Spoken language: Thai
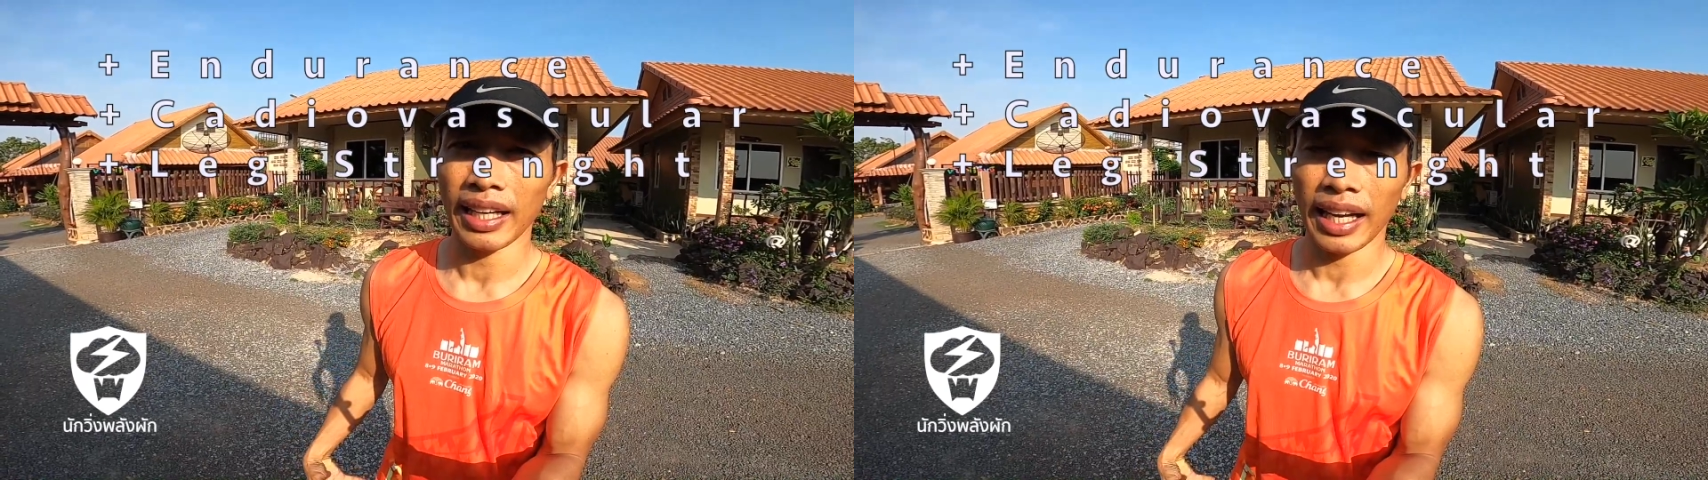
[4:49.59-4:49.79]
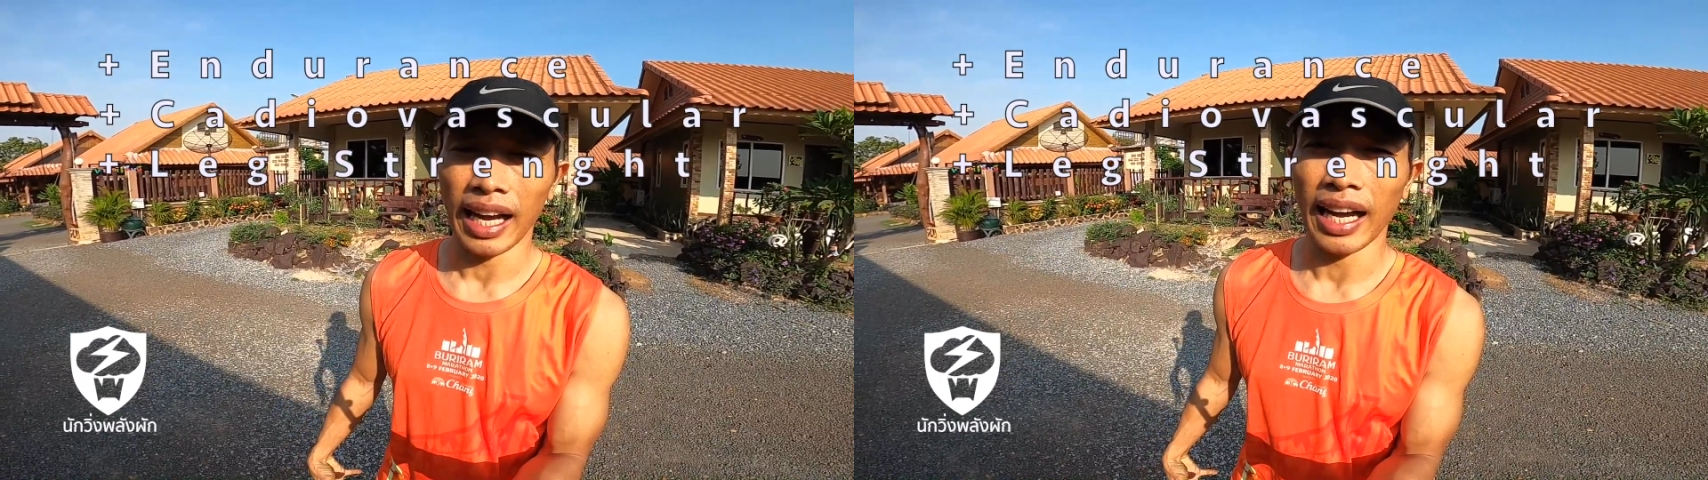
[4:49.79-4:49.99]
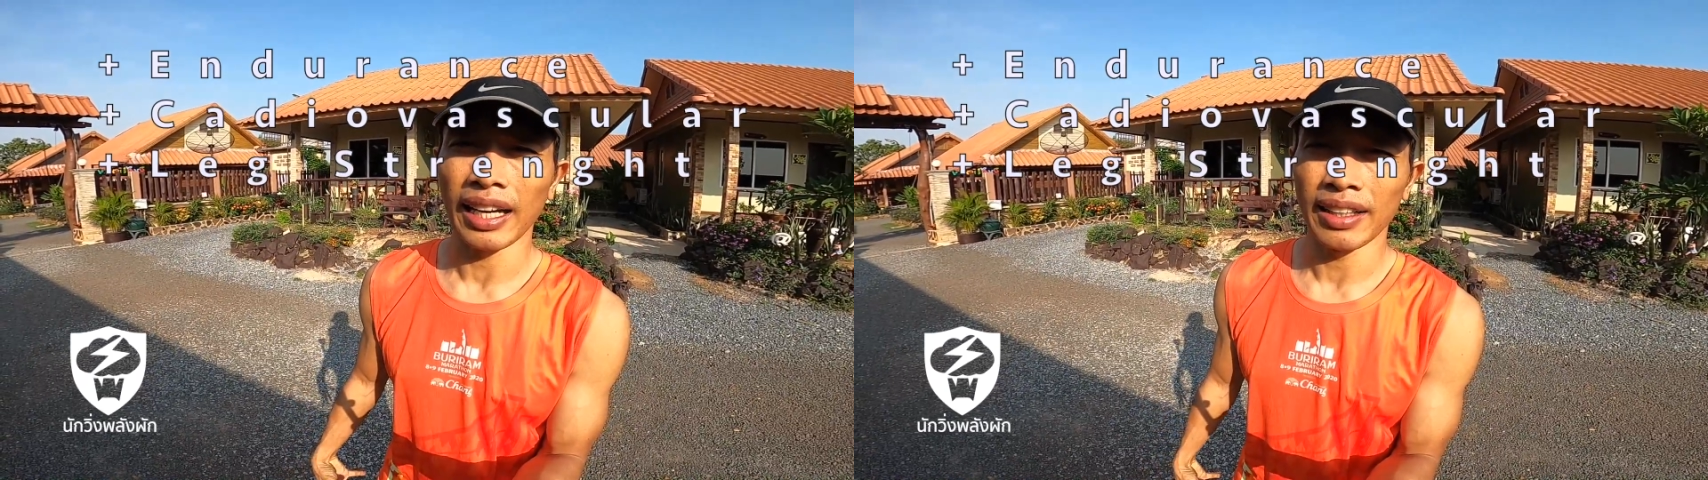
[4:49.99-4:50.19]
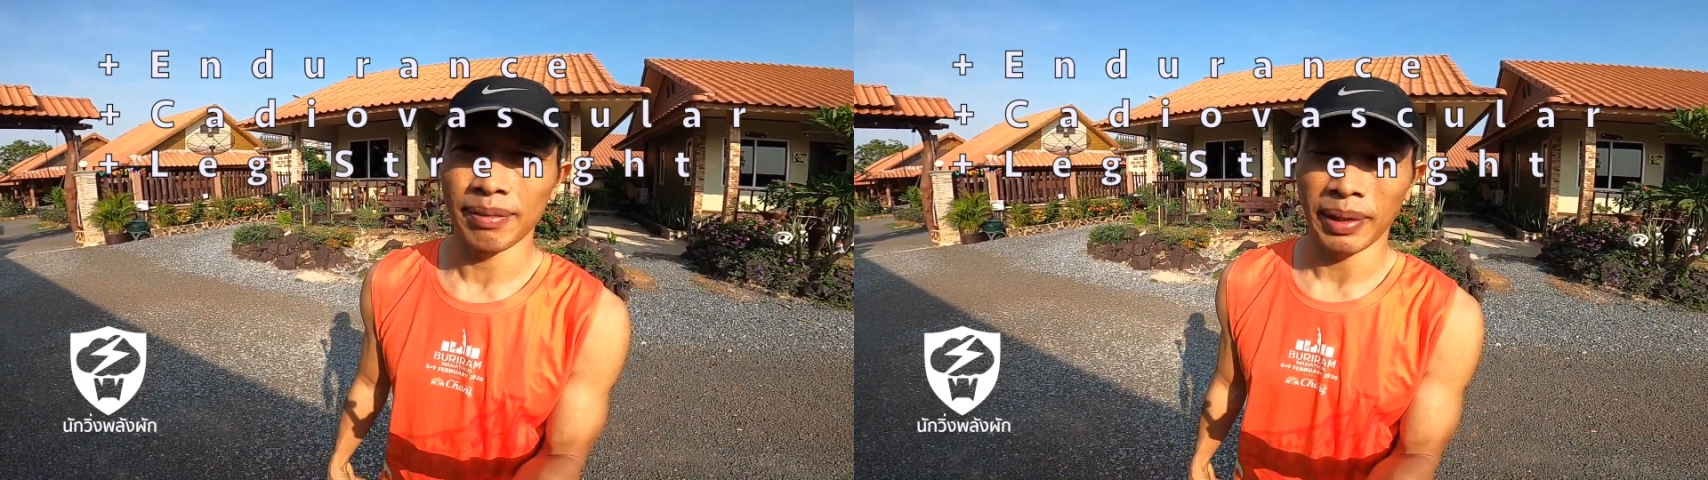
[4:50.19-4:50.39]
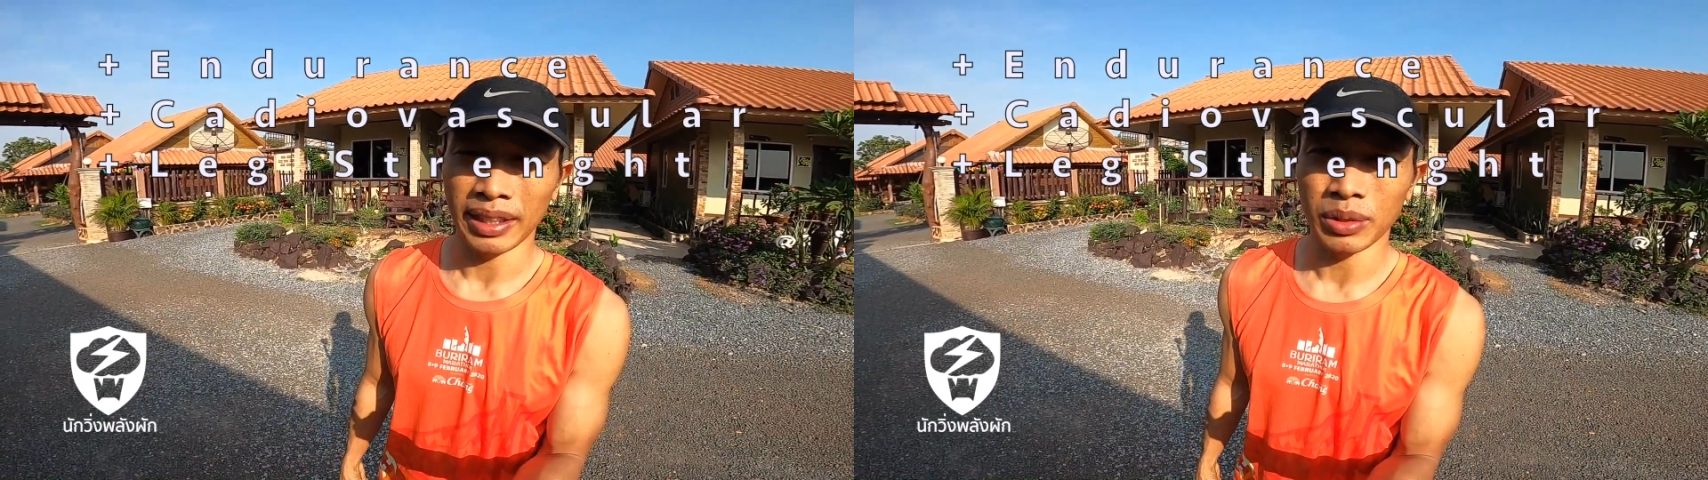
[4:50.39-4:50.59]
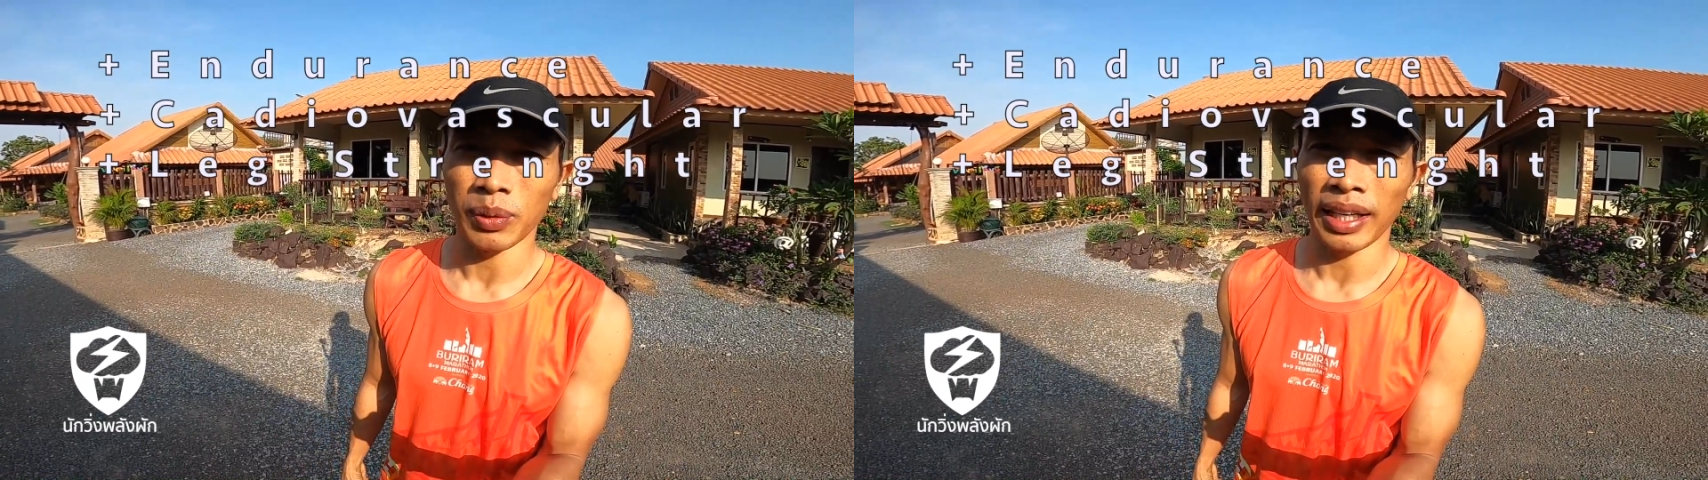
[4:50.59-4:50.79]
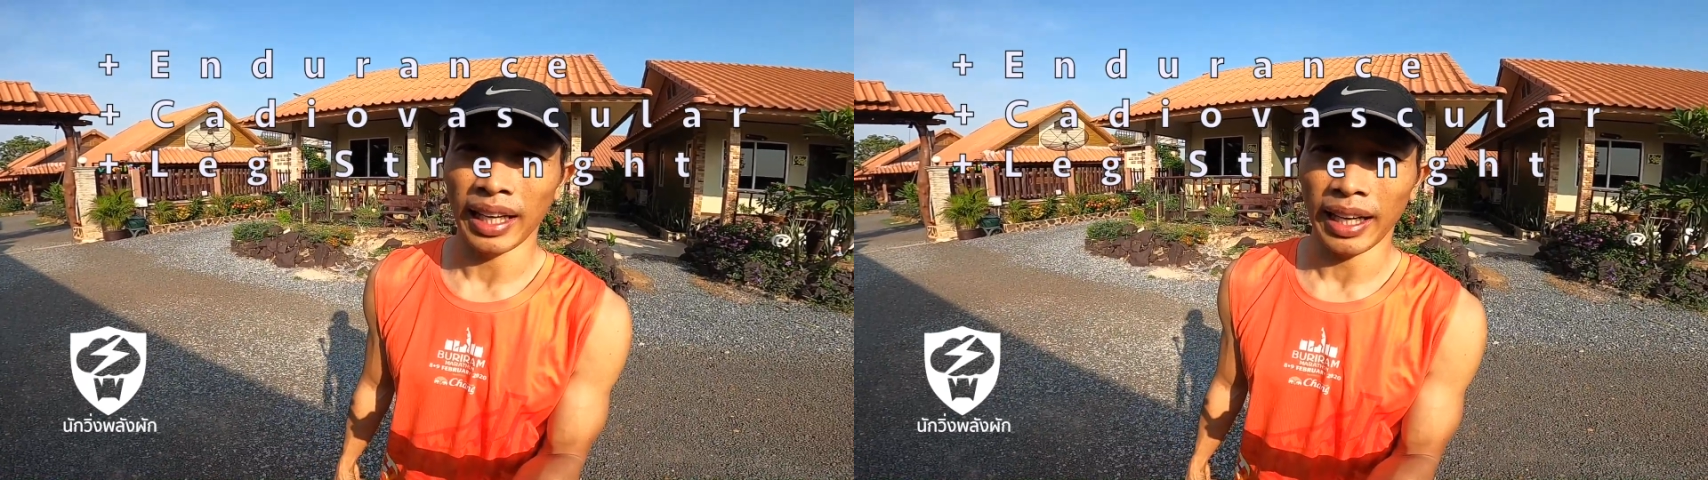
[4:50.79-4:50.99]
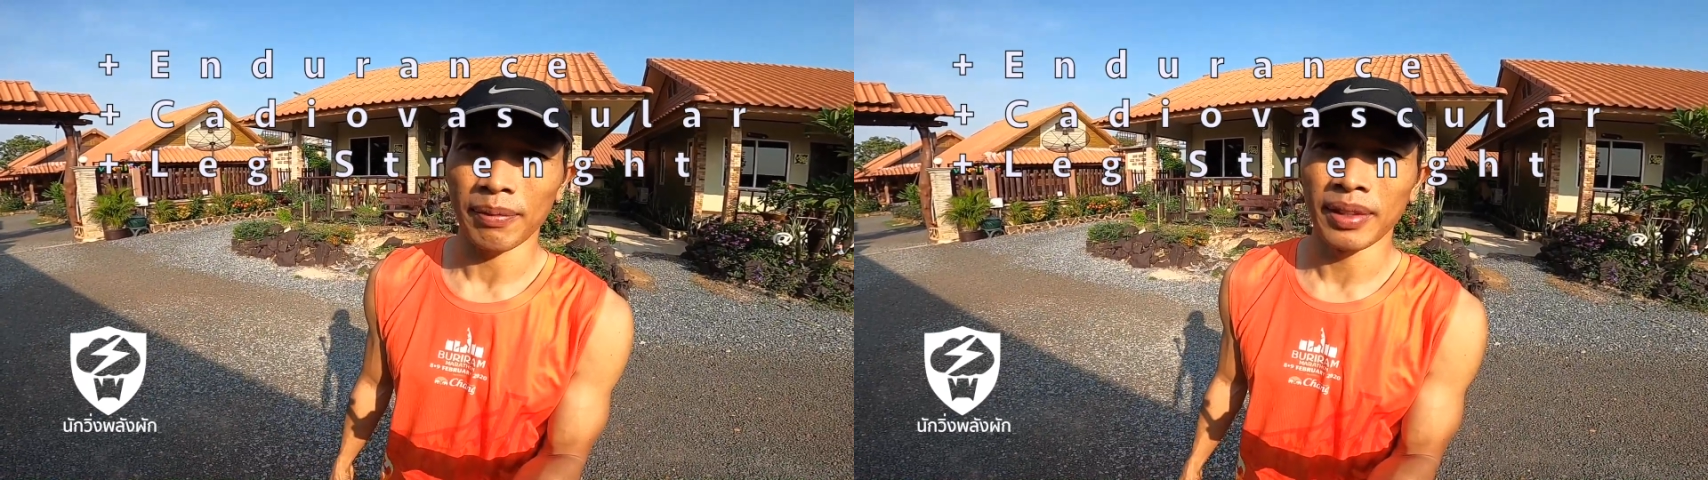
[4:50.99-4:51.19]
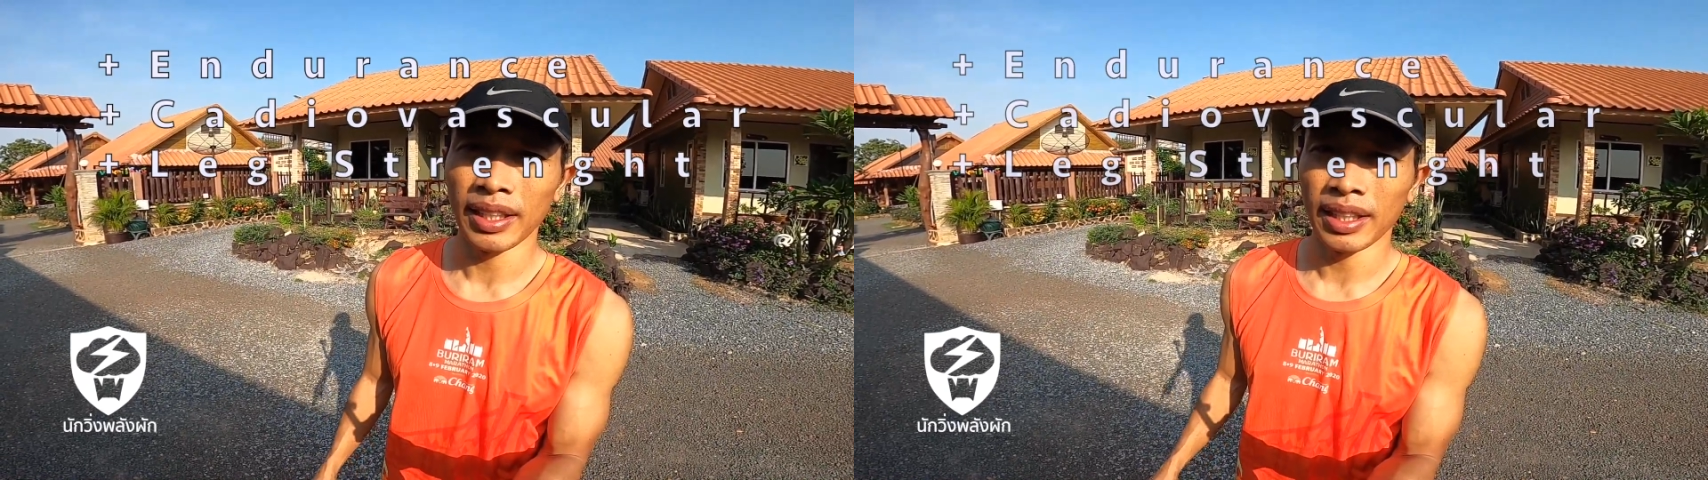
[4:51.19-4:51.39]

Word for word: ขาบางส่วนนะครับ